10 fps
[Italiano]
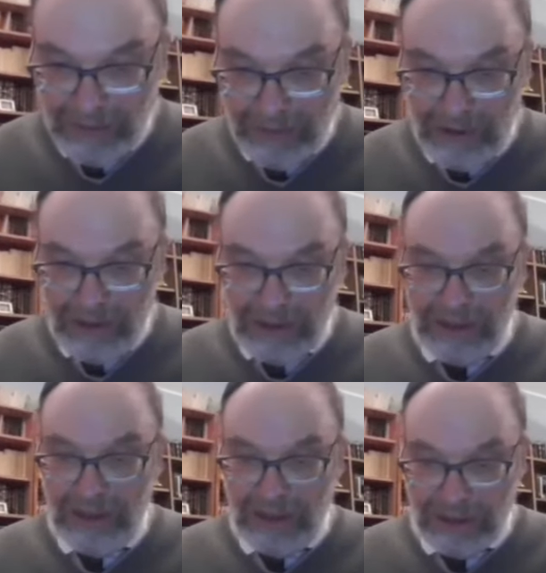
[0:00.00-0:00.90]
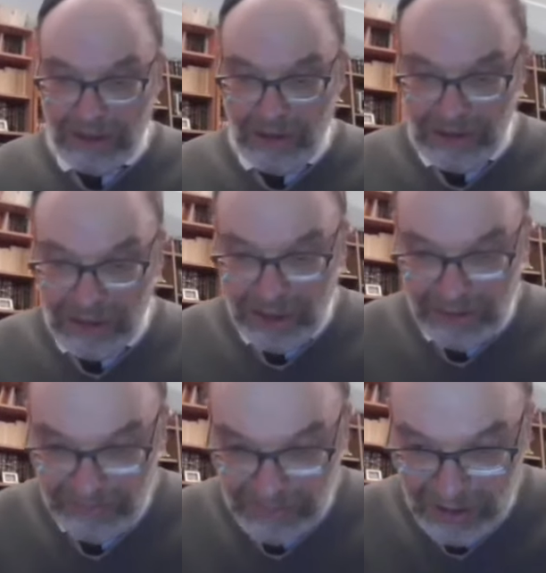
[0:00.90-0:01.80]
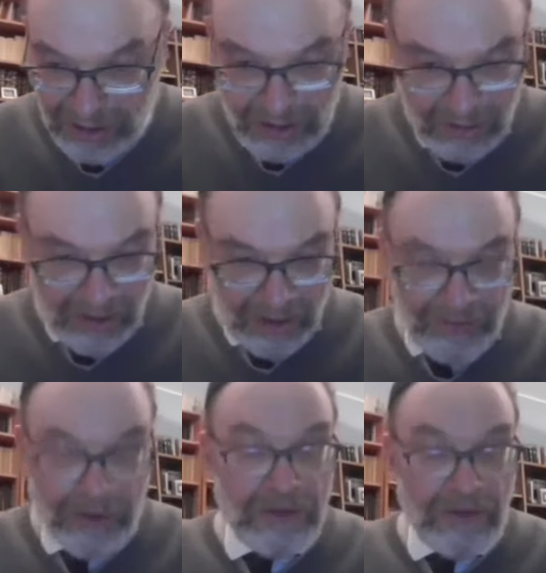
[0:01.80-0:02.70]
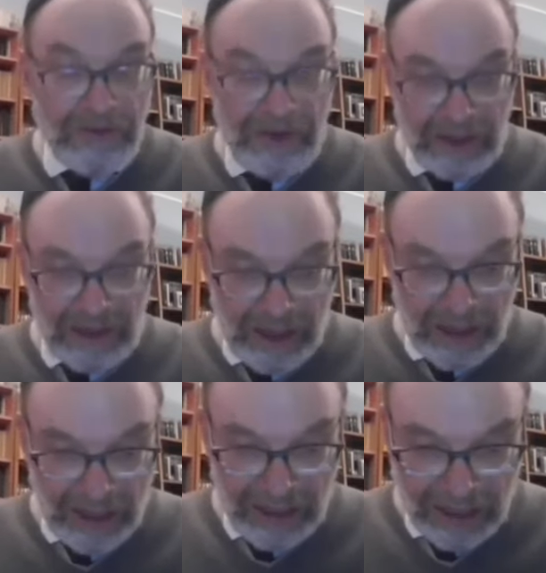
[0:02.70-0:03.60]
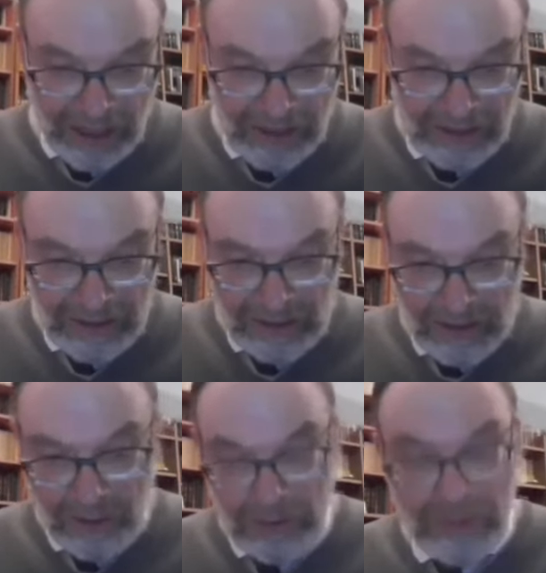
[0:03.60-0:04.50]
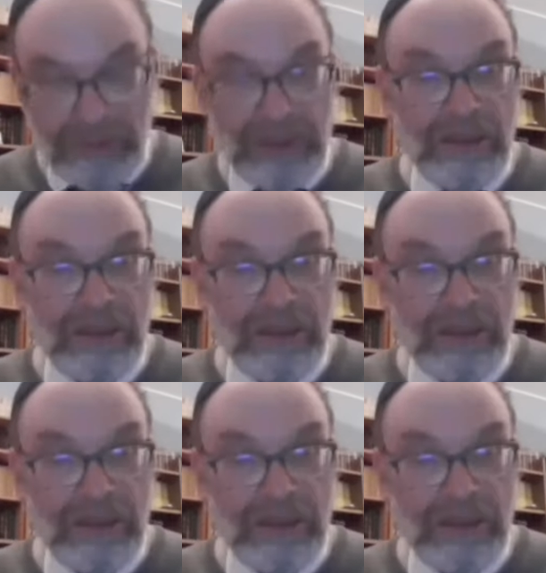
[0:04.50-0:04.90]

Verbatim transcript: volta nella storia una filosofia della Halacha come il